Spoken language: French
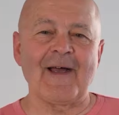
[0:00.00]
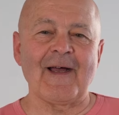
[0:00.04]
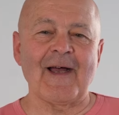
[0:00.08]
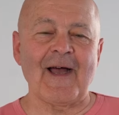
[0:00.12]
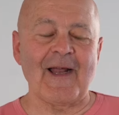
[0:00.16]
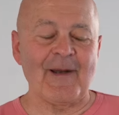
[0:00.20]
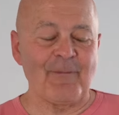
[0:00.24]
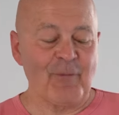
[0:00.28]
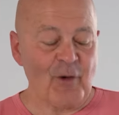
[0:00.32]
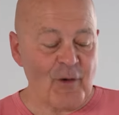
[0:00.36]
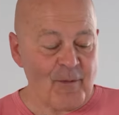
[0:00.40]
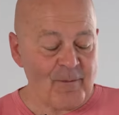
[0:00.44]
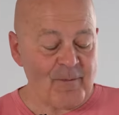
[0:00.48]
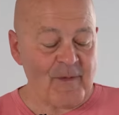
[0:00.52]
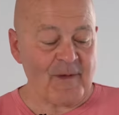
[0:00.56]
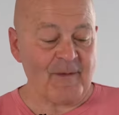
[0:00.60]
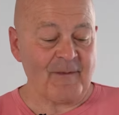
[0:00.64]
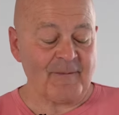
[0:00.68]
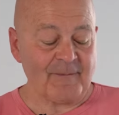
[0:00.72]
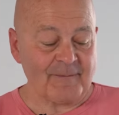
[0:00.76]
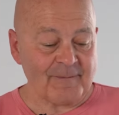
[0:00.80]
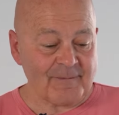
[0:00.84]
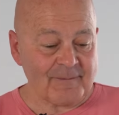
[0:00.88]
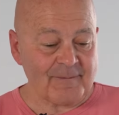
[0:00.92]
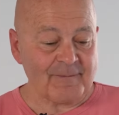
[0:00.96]
Album
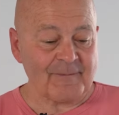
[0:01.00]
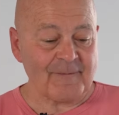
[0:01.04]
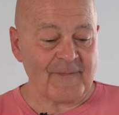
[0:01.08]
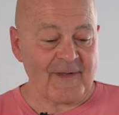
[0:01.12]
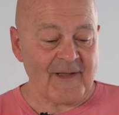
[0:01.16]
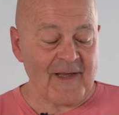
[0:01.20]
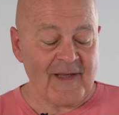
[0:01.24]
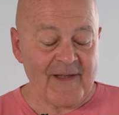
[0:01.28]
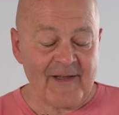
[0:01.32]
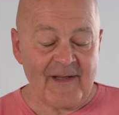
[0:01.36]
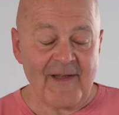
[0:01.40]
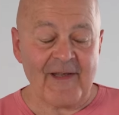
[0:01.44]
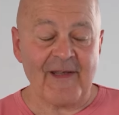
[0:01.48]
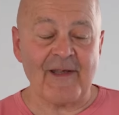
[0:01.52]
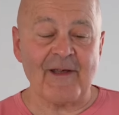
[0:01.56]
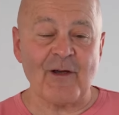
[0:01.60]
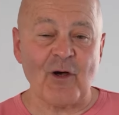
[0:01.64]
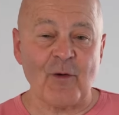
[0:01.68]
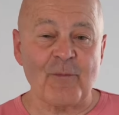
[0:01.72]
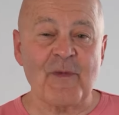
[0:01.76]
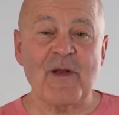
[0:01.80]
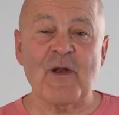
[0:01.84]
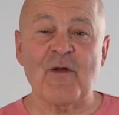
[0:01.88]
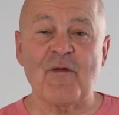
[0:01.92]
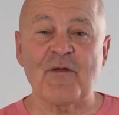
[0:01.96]
est né
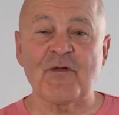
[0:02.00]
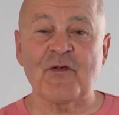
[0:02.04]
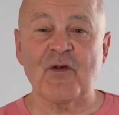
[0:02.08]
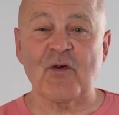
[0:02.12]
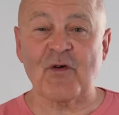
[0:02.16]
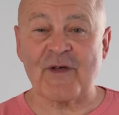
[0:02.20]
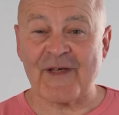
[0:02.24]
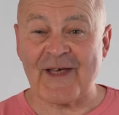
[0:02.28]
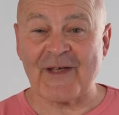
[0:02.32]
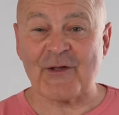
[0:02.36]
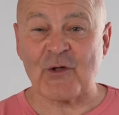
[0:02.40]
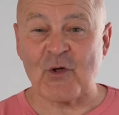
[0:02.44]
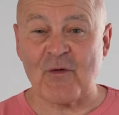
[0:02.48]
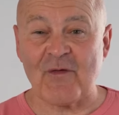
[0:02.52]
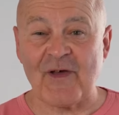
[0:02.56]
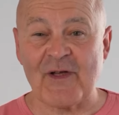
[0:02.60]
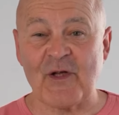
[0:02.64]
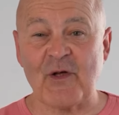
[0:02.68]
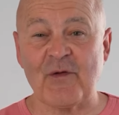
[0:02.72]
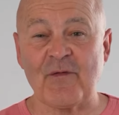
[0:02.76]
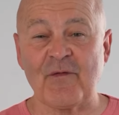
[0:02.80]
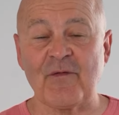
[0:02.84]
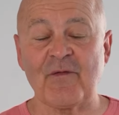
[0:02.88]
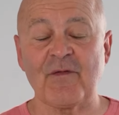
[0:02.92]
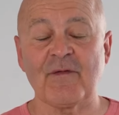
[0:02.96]
en
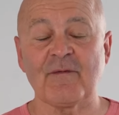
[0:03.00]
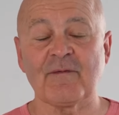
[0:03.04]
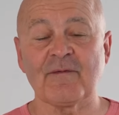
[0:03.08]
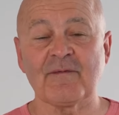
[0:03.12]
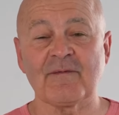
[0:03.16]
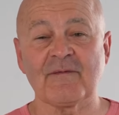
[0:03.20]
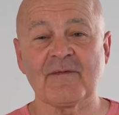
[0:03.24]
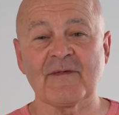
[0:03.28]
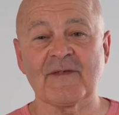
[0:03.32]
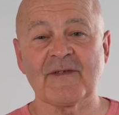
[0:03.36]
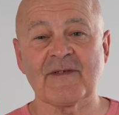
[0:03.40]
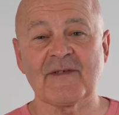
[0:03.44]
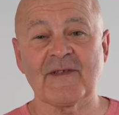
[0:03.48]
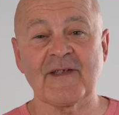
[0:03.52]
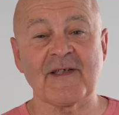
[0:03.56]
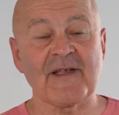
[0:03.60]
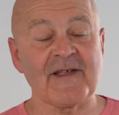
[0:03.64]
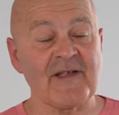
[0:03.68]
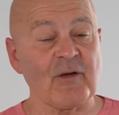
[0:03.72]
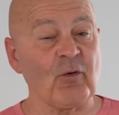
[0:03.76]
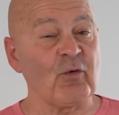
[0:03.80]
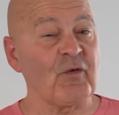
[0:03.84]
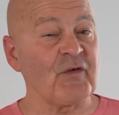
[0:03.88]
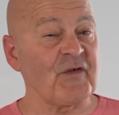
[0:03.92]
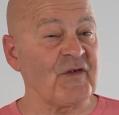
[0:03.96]
1989,
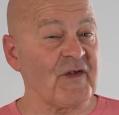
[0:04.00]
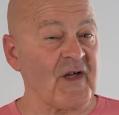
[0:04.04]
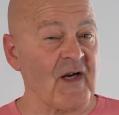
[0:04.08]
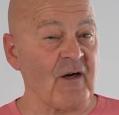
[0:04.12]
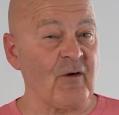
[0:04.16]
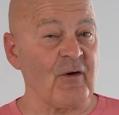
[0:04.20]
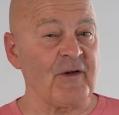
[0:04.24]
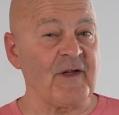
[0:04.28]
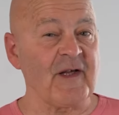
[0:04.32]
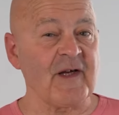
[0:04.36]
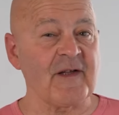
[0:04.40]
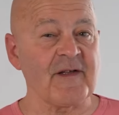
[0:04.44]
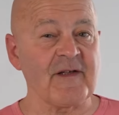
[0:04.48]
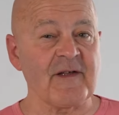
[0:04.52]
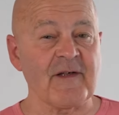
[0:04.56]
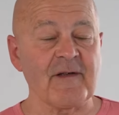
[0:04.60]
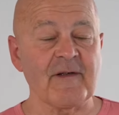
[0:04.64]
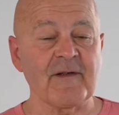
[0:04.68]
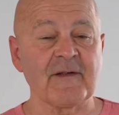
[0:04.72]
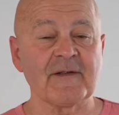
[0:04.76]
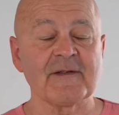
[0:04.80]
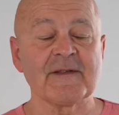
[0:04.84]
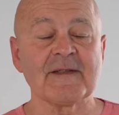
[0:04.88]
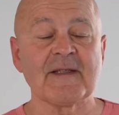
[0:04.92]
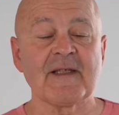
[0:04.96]
c'est-à-dire au siècle dernier.
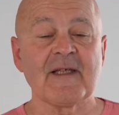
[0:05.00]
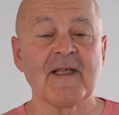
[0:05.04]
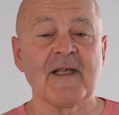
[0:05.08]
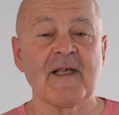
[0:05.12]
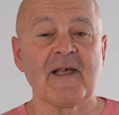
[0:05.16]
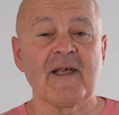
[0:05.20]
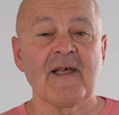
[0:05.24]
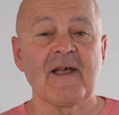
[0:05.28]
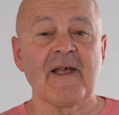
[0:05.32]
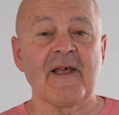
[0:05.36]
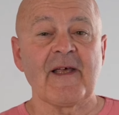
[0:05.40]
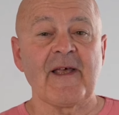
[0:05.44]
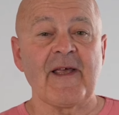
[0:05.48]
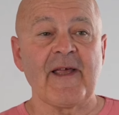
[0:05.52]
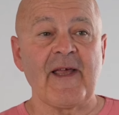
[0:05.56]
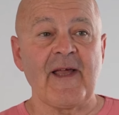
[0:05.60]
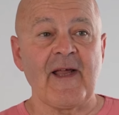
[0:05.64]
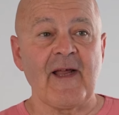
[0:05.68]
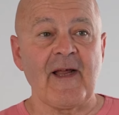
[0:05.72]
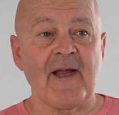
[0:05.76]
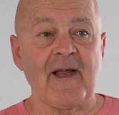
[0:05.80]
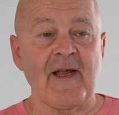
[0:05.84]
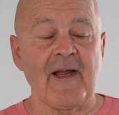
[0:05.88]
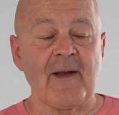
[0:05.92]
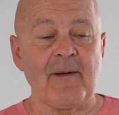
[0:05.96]

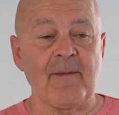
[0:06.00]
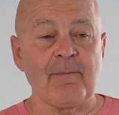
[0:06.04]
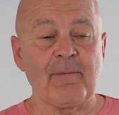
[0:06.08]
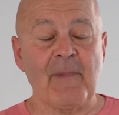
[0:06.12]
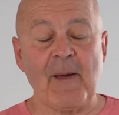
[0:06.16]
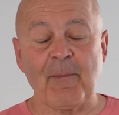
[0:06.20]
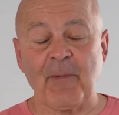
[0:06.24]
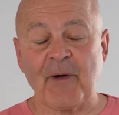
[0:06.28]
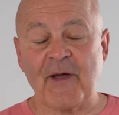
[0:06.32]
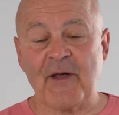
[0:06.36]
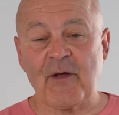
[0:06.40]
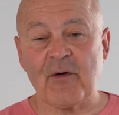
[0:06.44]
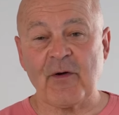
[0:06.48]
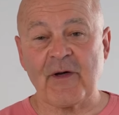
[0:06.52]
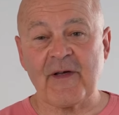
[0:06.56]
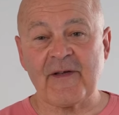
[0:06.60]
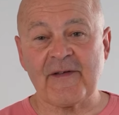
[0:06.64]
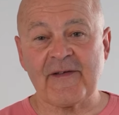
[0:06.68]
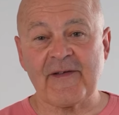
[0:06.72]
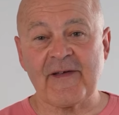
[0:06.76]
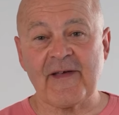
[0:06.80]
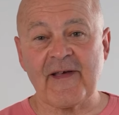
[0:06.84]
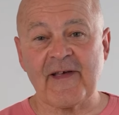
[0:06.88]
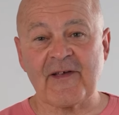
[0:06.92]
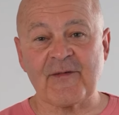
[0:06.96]
Et ma
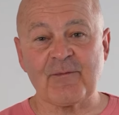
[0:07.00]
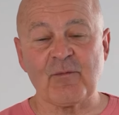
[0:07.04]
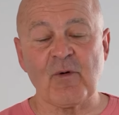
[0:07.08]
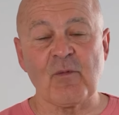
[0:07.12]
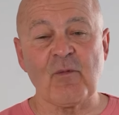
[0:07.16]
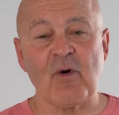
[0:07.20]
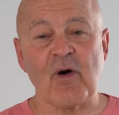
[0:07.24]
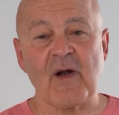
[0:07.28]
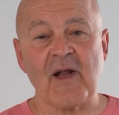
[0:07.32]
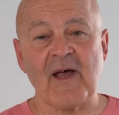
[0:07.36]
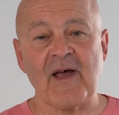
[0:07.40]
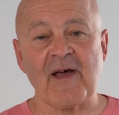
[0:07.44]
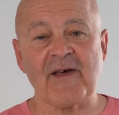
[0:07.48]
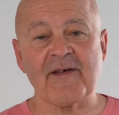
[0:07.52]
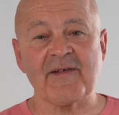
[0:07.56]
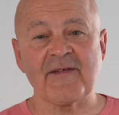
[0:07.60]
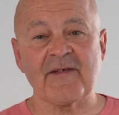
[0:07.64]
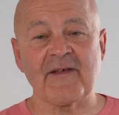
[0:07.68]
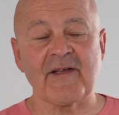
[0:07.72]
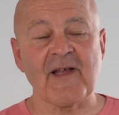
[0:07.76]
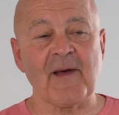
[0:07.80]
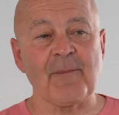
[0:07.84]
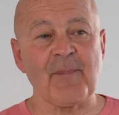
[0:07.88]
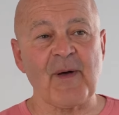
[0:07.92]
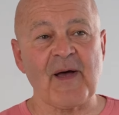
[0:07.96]
priorité à ce moment-là,
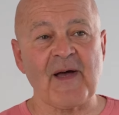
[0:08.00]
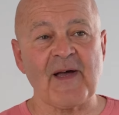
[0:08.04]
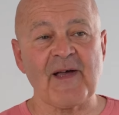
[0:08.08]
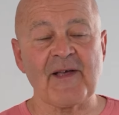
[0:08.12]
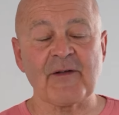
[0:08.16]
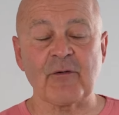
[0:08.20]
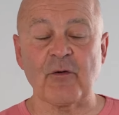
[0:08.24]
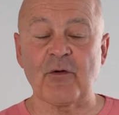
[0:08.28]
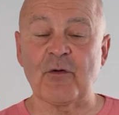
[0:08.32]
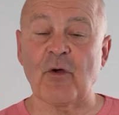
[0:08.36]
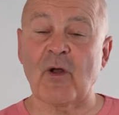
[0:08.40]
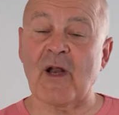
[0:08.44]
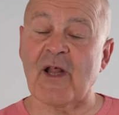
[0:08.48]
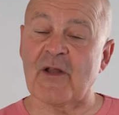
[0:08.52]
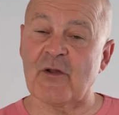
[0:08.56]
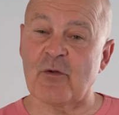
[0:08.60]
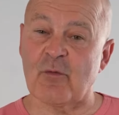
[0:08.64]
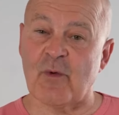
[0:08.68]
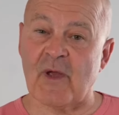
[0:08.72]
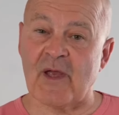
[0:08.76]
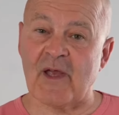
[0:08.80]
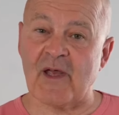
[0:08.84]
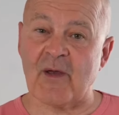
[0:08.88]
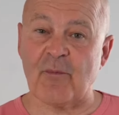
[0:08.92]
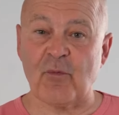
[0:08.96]
c'était d'apparaître dans
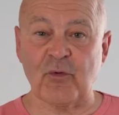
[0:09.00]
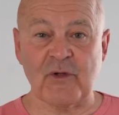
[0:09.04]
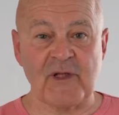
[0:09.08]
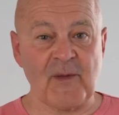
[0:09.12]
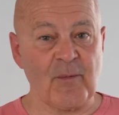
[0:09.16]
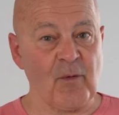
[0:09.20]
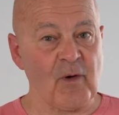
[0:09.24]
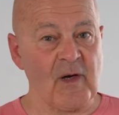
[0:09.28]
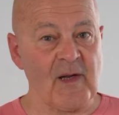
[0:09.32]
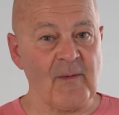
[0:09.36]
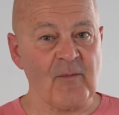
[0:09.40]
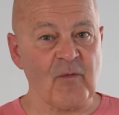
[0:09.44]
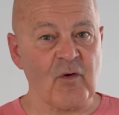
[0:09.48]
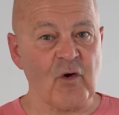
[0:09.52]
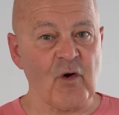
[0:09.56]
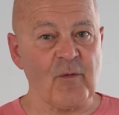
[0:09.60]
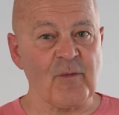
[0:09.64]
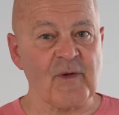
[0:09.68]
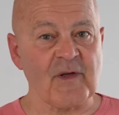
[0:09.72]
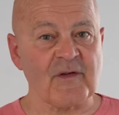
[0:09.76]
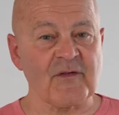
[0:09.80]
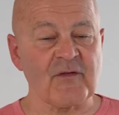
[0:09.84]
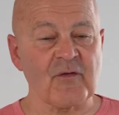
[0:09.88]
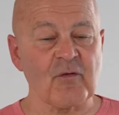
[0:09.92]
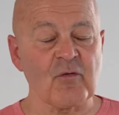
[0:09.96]
l'annuaire pour des problèmes
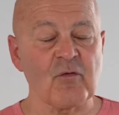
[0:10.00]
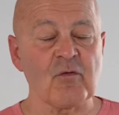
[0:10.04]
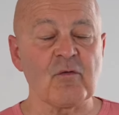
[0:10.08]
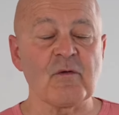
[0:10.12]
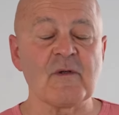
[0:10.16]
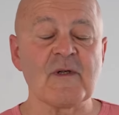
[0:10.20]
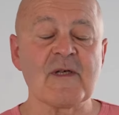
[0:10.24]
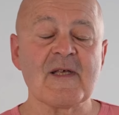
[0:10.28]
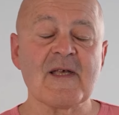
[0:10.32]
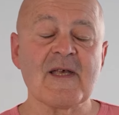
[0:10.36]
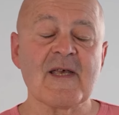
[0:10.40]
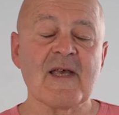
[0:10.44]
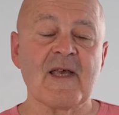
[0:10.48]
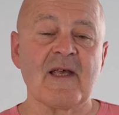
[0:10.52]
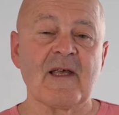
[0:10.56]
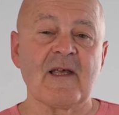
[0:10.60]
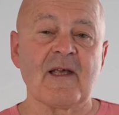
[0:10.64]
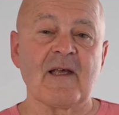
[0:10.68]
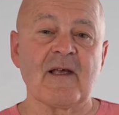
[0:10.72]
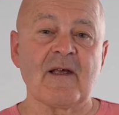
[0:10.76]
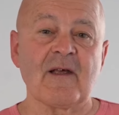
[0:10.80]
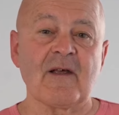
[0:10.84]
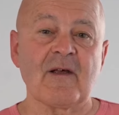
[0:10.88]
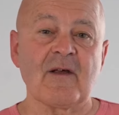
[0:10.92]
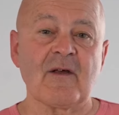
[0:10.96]
commerciaux
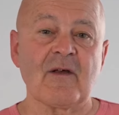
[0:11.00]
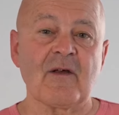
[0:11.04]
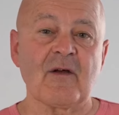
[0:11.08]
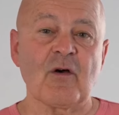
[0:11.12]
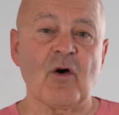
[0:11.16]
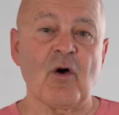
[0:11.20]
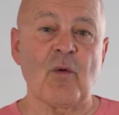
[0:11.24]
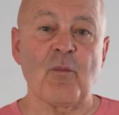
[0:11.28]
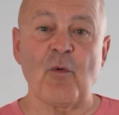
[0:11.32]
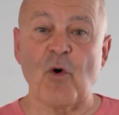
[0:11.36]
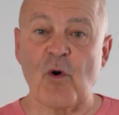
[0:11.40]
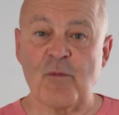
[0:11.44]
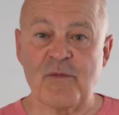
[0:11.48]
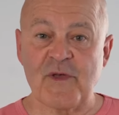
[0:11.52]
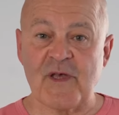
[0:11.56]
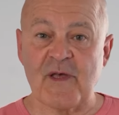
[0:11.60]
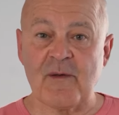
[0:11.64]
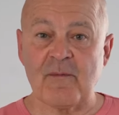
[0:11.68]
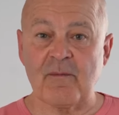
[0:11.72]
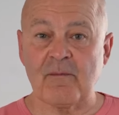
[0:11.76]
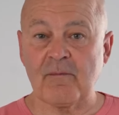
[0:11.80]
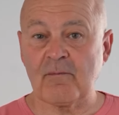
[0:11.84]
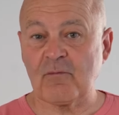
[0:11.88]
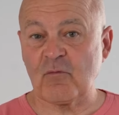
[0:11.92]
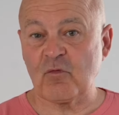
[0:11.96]
euh, en
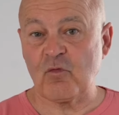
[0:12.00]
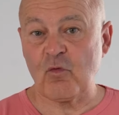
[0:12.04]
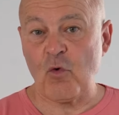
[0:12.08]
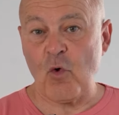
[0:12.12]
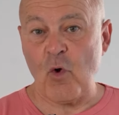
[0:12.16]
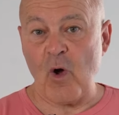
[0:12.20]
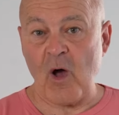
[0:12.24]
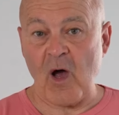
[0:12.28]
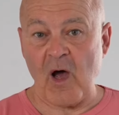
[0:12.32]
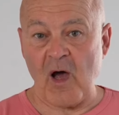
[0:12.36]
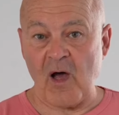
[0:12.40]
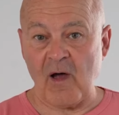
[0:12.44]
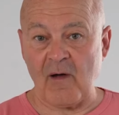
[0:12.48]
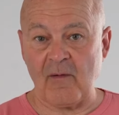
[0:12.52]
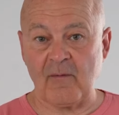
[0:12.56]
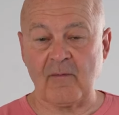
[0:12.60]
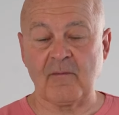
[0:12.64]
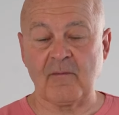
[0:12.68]
premier, d'où le A.